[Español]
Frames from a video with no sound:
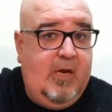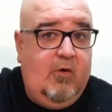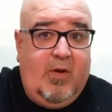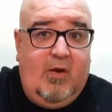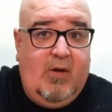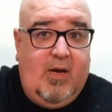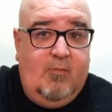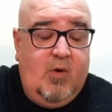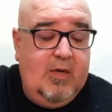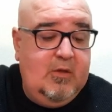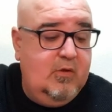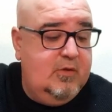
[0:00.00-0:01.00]
Aunque lo
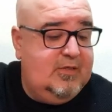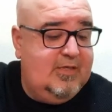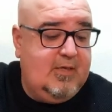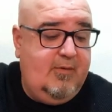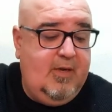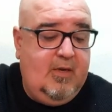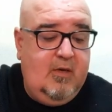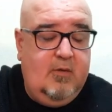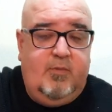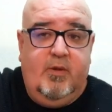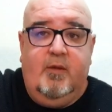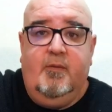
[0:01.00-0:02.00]
hagamos al 2, ya sabéis que
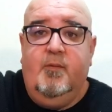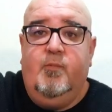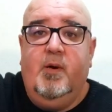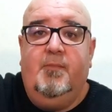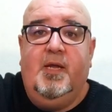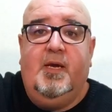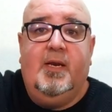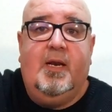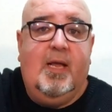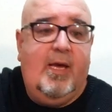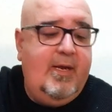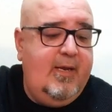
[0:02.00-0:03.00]
lo podéis después aplicar
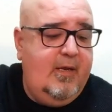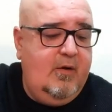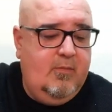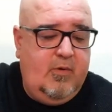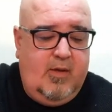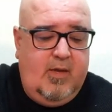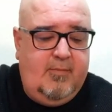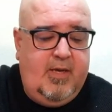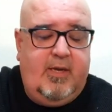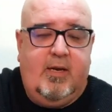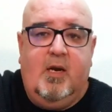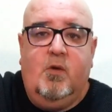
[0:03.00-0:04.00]
al aire, lo podéis
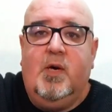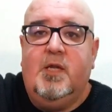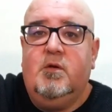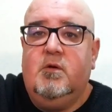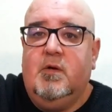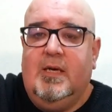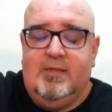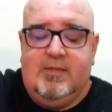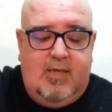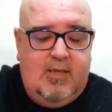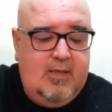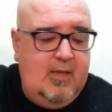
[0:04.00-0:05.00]
aplicar al 4, al
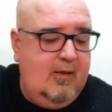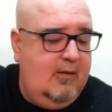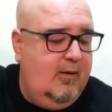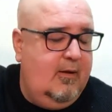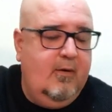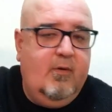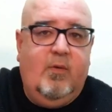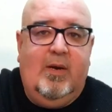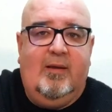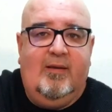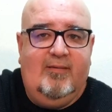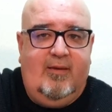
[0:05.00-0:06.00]
7 o
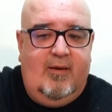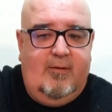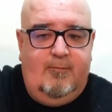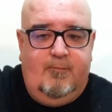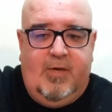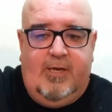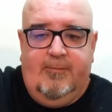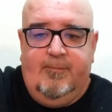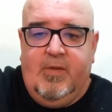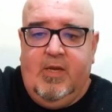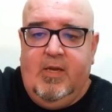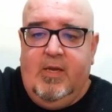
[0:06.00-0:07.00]
al que sea, ¿vale?
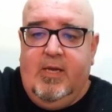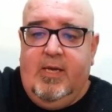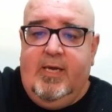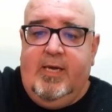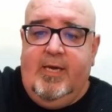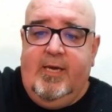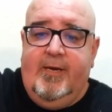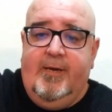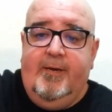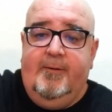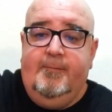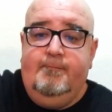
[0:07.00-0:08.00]

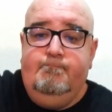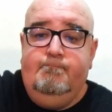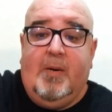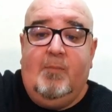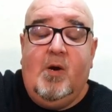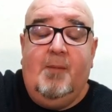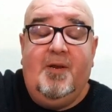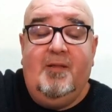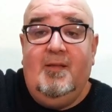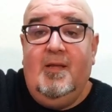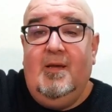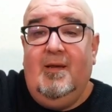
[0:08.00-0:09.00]
Eh, vamos a
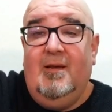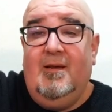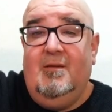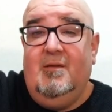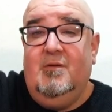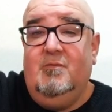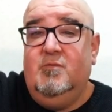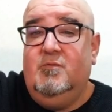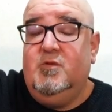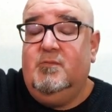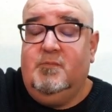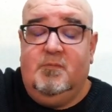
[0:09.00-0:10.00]
aprender eh,
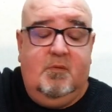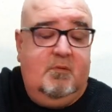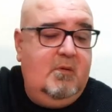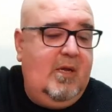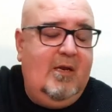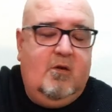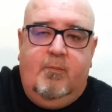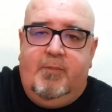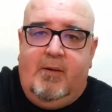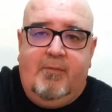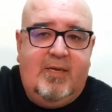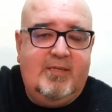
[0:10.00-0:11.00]
mm, el
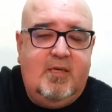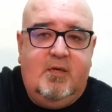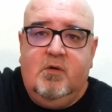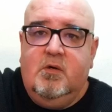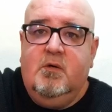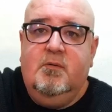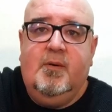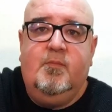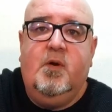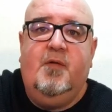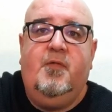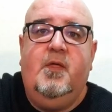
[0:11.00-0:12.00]
compás básico,
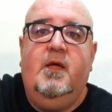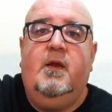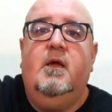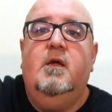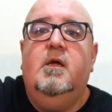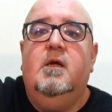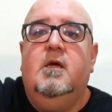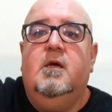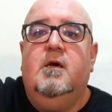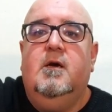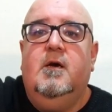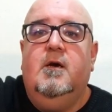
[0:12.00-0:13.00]
vamos a hacer
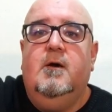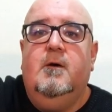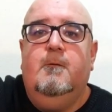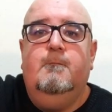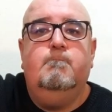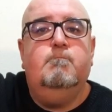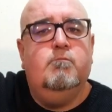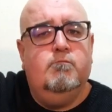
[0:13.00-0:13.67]
eh,